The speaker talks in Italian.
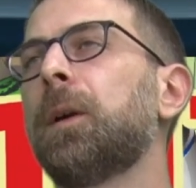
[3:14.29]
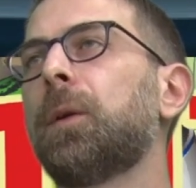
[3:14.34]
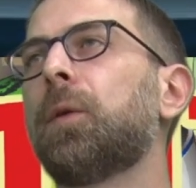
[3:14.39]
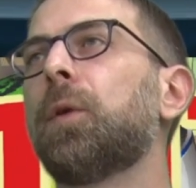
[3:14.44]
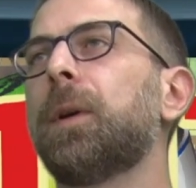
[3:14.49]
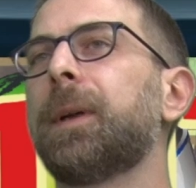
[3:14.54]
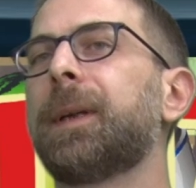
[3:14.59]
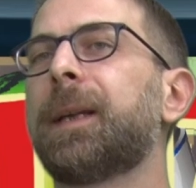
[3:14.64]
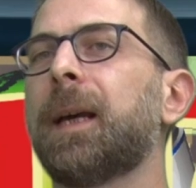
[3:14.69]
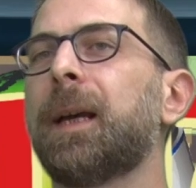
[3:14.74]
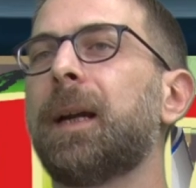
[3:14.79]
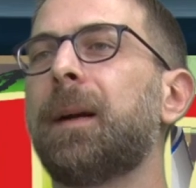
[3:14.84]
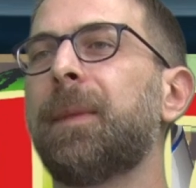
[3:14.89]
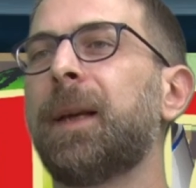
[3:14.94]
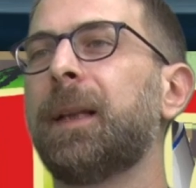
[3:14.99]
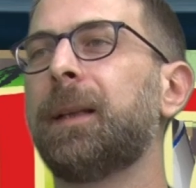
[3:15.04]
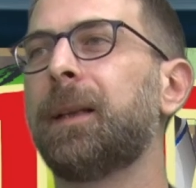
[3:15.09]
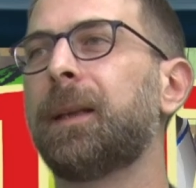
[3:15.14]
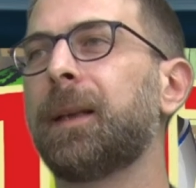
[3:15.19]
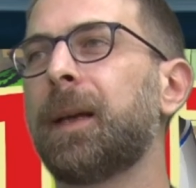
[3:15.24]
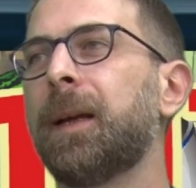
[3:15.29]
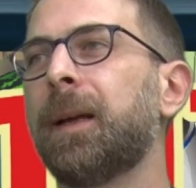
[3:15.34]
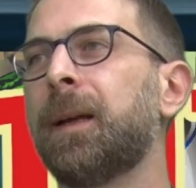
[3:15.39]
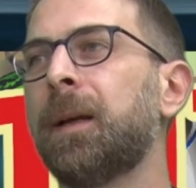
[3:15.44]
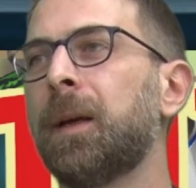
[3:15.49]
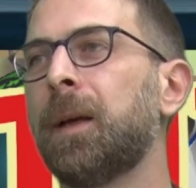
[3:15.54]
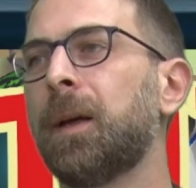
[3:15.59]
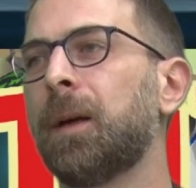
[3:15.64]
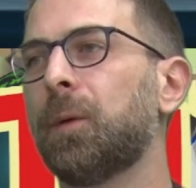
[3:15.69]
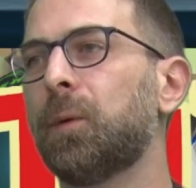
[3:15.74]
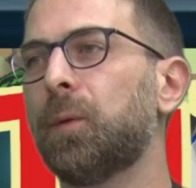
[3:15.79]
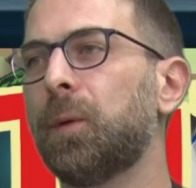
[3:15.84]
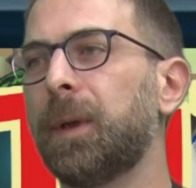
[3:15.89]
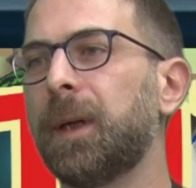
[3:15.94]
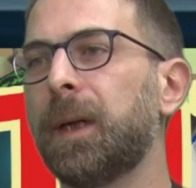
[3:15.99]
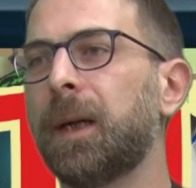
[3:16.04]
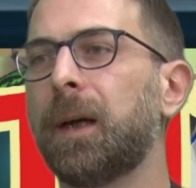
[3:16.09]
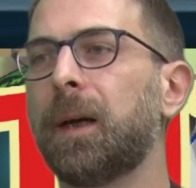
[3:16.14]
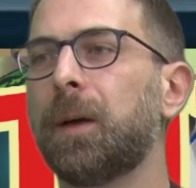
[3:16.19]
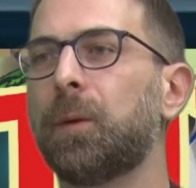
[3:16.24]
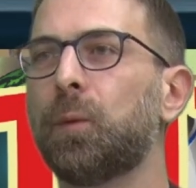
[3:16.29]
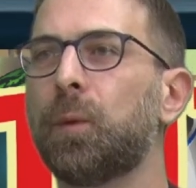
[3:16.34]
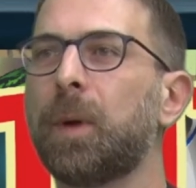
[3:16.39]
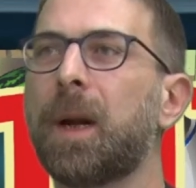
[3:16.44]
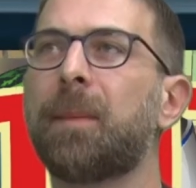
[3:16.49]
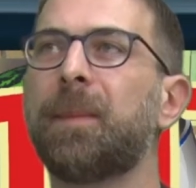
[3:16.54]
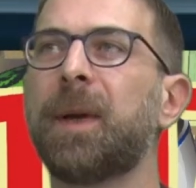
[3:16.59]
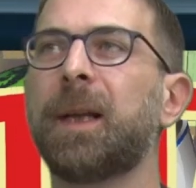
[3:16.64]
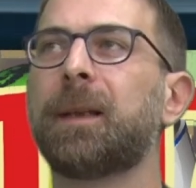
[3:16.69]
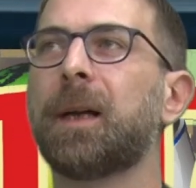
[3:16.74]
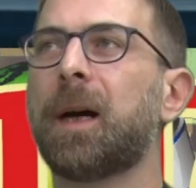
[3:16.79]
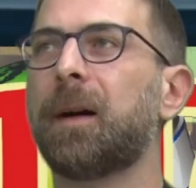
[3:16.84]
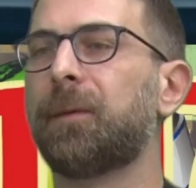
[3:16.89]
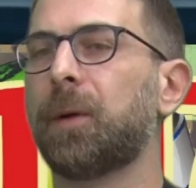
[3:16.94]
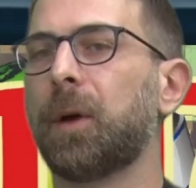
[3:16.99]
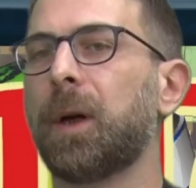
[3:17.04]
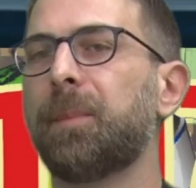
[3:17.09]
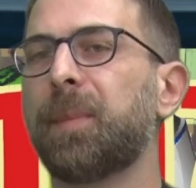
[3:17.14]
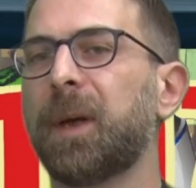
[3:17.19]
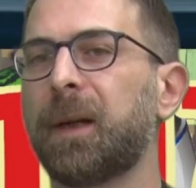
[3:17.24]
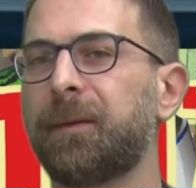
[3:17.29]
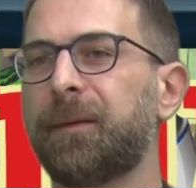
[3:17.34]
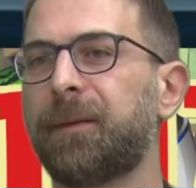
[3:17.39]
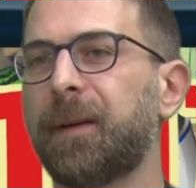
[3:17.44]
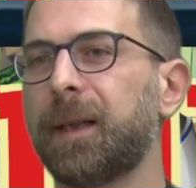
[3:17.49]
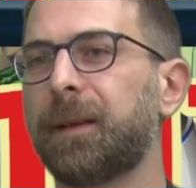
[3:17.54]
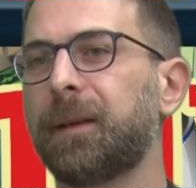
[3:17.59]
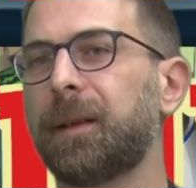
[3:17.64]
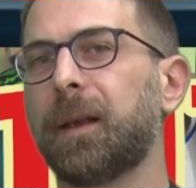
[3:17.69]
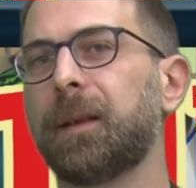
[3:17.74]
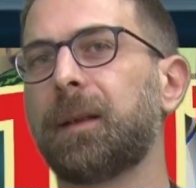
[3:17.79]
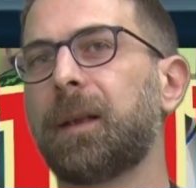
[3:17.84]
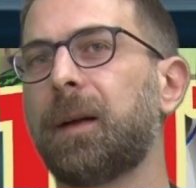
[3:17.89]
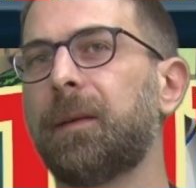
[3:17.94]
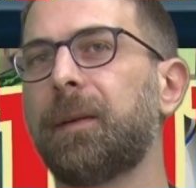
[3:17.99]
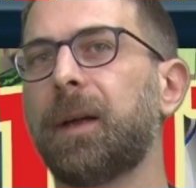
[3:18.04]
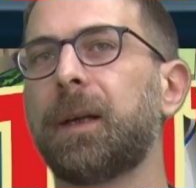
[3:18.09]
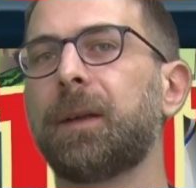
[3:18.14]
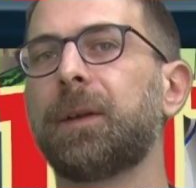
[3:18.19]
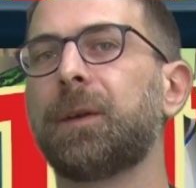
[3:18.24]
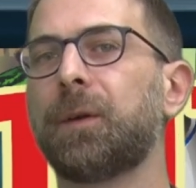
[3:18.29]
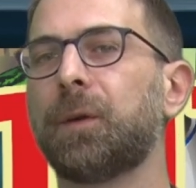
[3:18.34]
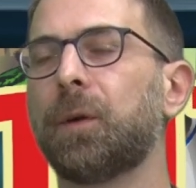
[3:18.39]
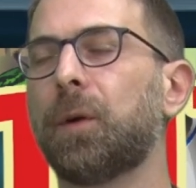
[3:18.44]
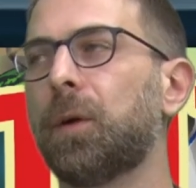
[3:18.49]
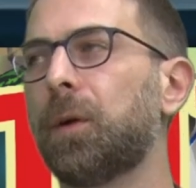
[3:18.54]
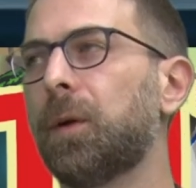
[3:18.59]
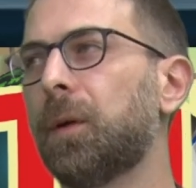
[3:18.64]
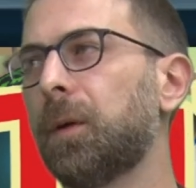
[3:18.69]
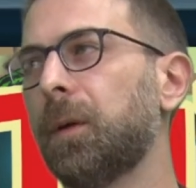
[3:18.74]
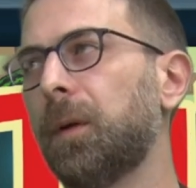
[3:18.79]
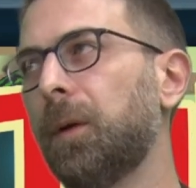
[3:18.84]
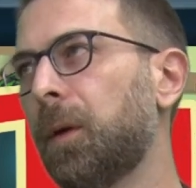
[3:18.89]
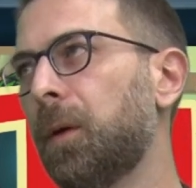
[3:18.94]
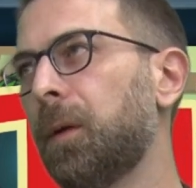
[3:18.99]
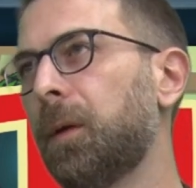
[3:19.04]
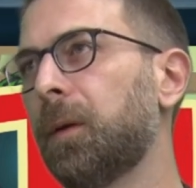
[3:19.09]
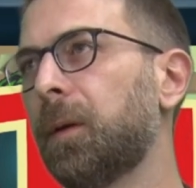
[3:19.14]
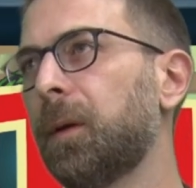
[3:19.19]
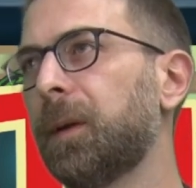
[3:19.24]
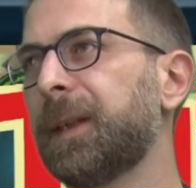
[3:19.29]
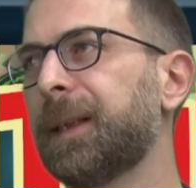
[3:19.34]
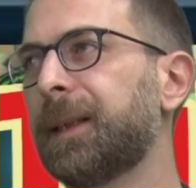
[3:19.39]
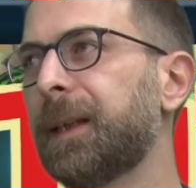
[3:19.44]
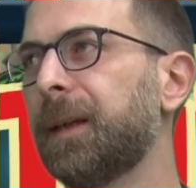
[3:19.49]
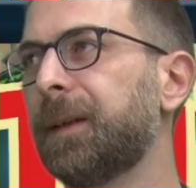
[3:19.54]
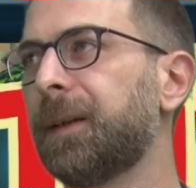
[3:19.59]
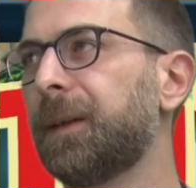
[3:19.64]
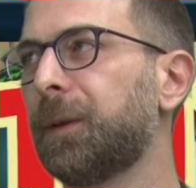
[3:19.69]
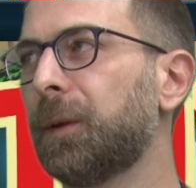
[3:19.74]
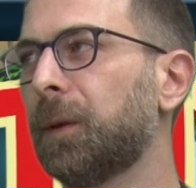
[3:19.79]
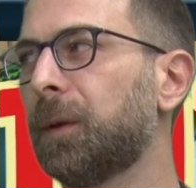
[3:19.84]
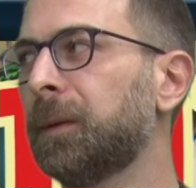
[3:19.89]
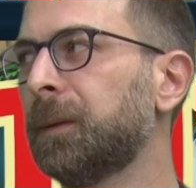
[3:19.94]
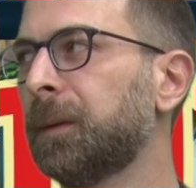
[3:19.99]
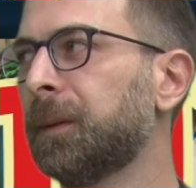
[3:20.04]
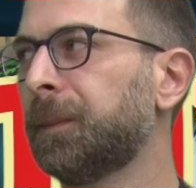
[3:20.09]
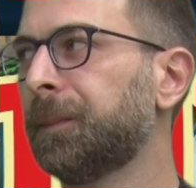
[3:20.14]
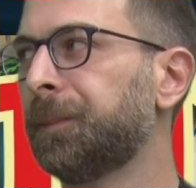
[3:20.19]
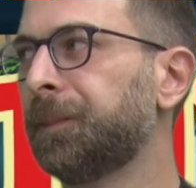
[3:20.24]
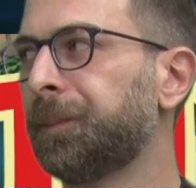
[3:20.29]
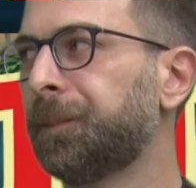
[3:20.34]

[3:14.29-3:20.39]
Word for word: con chiaramente un, una metafora perfetta attraverso l'horror stesso.